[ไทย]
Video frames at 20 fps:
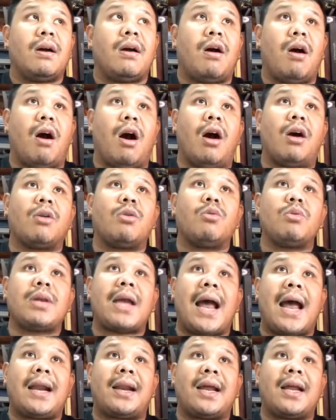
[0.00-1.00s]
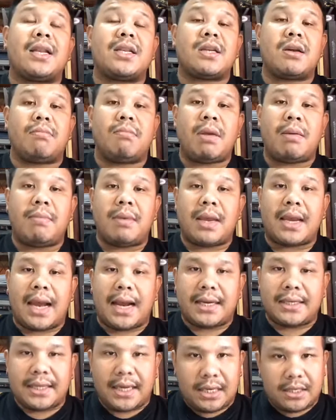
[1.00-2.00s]
ของทุกอย่างท่านจะไม่มีการ
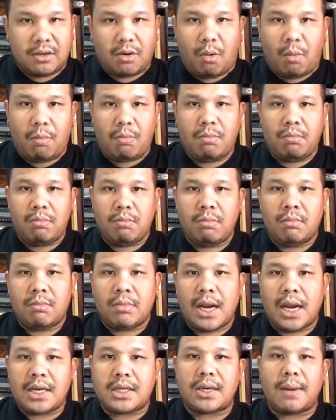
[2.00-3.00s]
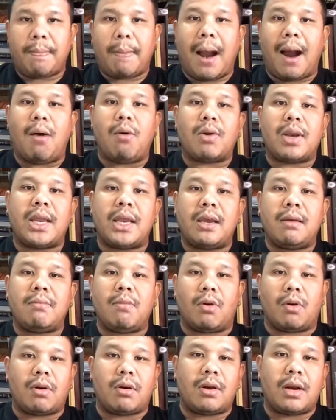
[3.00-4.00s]
สะสม ท่านจะเผาทิ้งหม
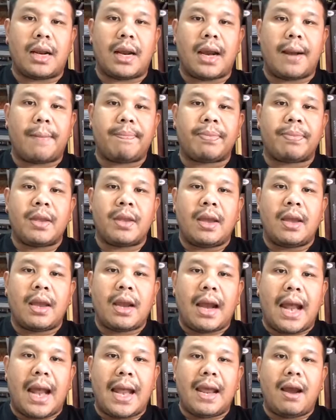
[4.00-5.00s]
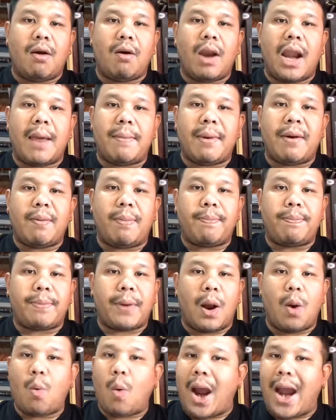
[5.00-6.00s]
ดนะครับ ใครเอาอะไรมา
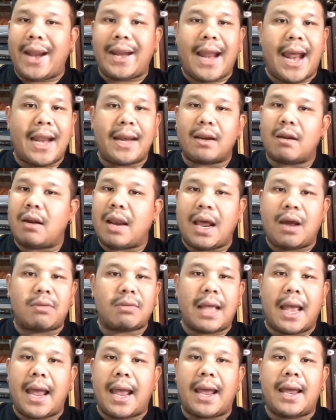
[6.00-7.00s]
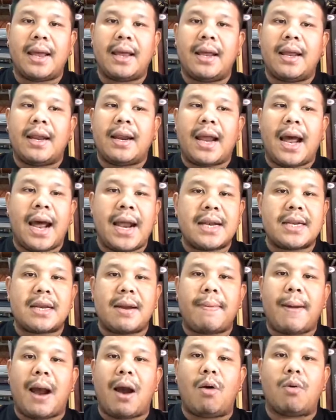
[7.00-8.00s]
ถวายท่านก็แล้ว แต่ท่านจะ
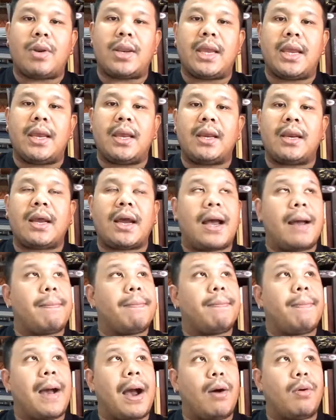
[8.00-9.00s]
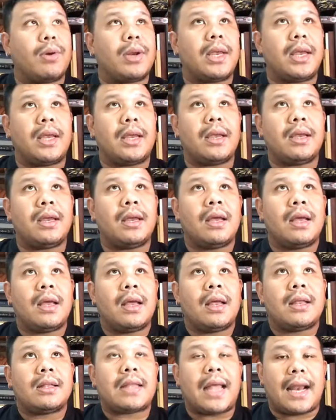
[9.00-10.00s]
เผาทิ้งนะครับ เผาทิ้ง
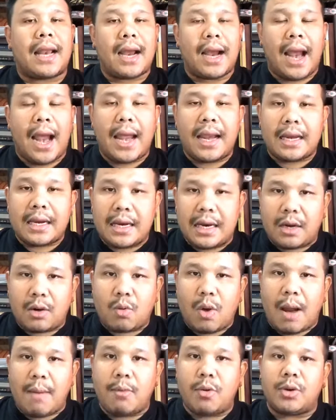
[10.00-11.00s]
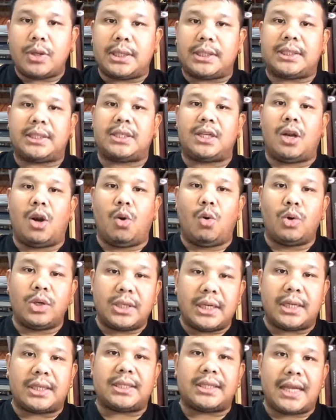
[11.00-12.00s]
แต่ถ้าใครเกิดความรู้สึกรู้
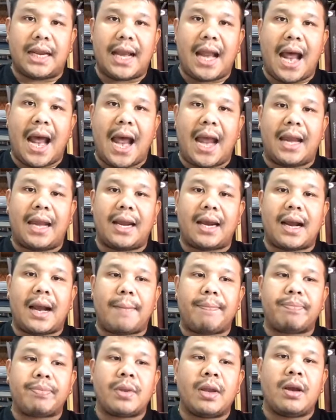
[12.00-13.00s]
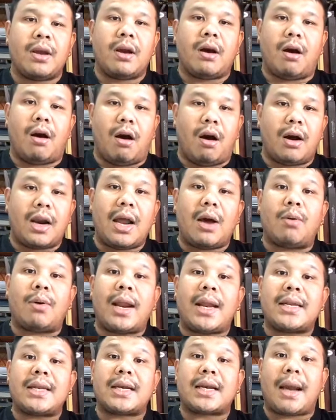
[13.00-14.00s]
สึกเสียดายนะครับ ของเหล่า
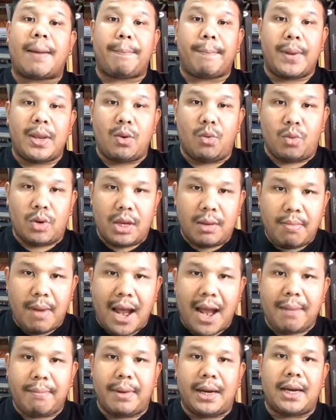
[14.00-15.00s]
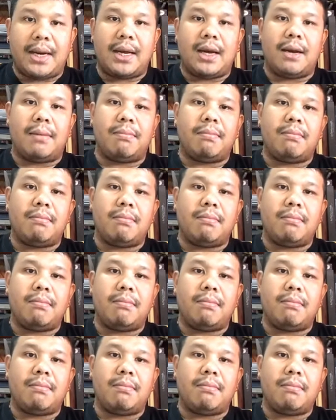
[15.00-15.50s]
นั้นจะกลับไปอยู่ที่บ้านเหมือนเดิม